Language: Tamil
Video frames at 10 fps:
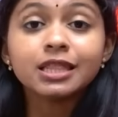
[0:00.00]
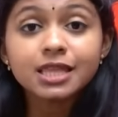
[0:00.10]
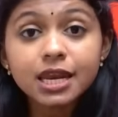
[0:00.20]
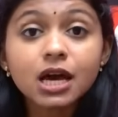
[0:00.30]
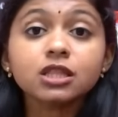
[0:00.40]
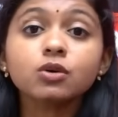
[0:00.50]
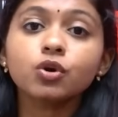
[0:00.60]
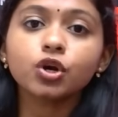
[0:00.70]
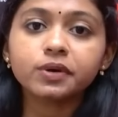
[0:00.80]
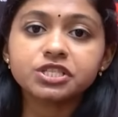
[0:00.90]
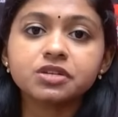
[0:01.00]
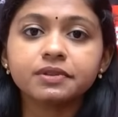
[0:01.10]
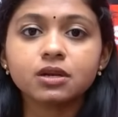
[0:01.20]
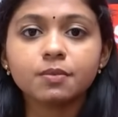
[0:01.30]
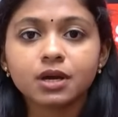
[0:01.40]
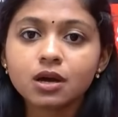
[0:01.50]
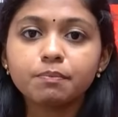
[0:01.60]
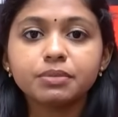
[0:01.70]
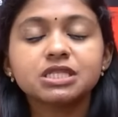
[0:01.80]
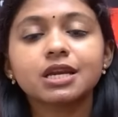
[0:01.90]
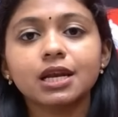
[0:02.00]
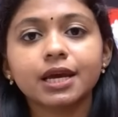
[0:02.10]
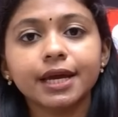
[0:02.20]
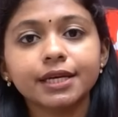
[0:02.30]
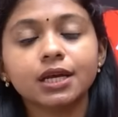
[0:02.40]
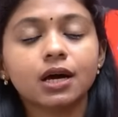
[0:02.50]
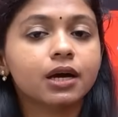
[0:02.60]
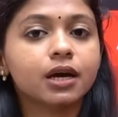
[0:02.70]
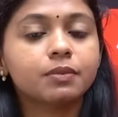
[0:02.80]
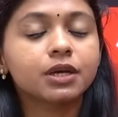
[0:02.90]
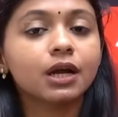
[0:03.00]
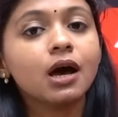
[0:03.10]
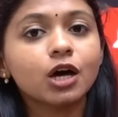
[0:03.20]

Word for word: தெரியாத ஒரு கொஷின் வந்து நமக்கு கம்பல்சரியில் கேட்டுட்டாங்க அப்படின்னா